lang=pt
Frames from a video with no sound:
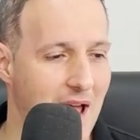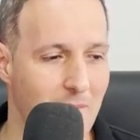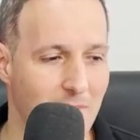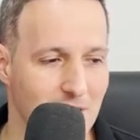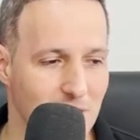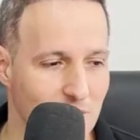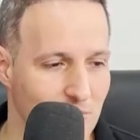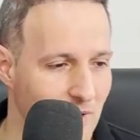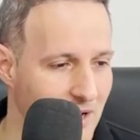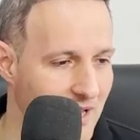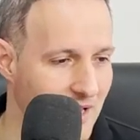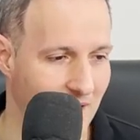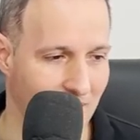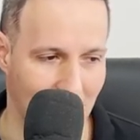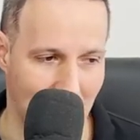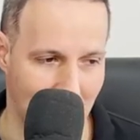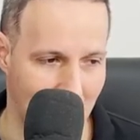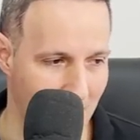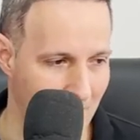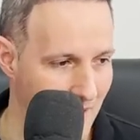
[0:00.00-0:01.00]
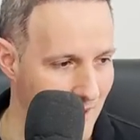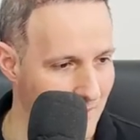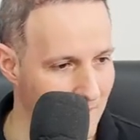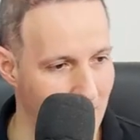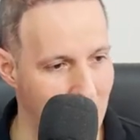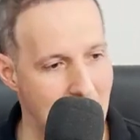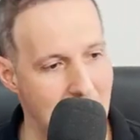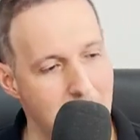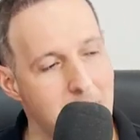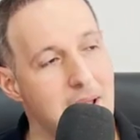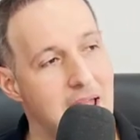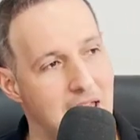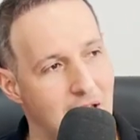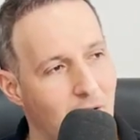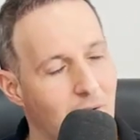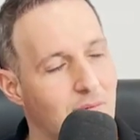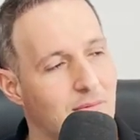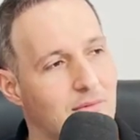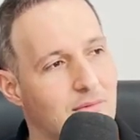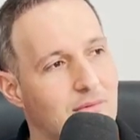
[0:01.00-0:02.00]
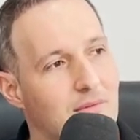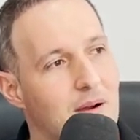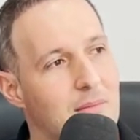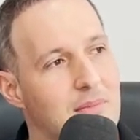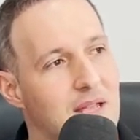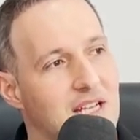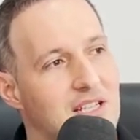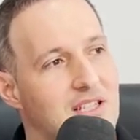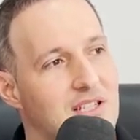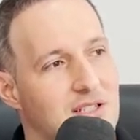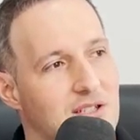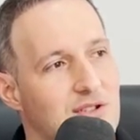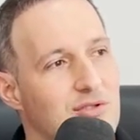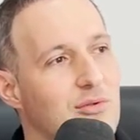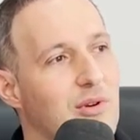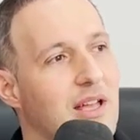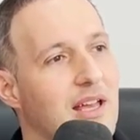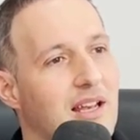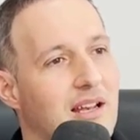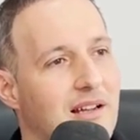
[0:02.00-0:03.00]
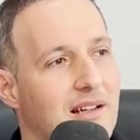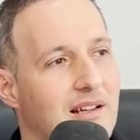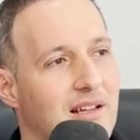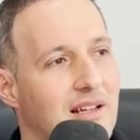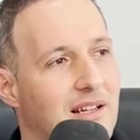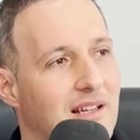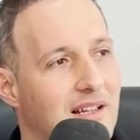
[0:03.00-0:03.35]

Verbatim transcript: É uma zoeira. É, é, é, é um ambiente de zoeira